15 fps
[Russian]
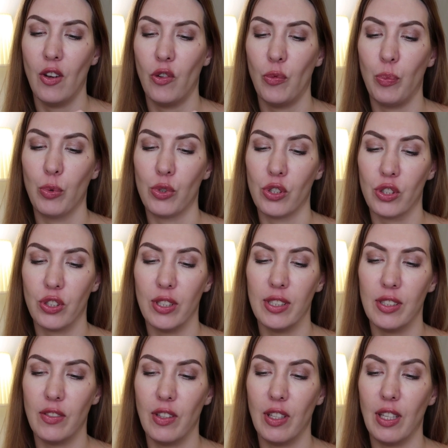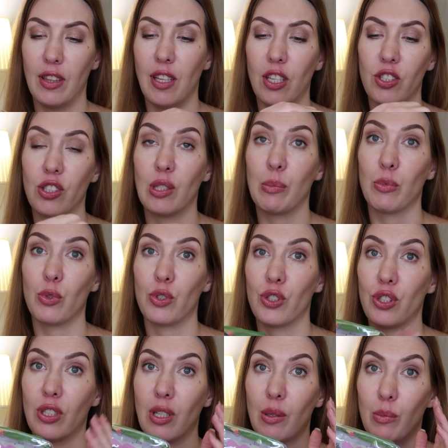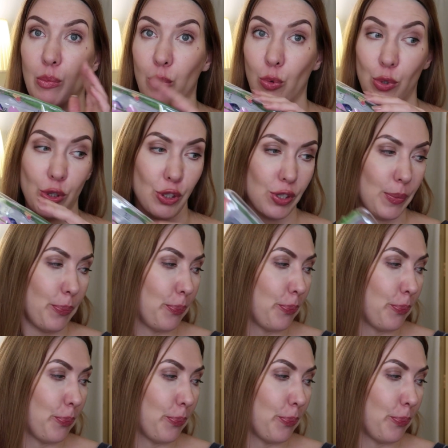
в путешествии и даже немножечко больше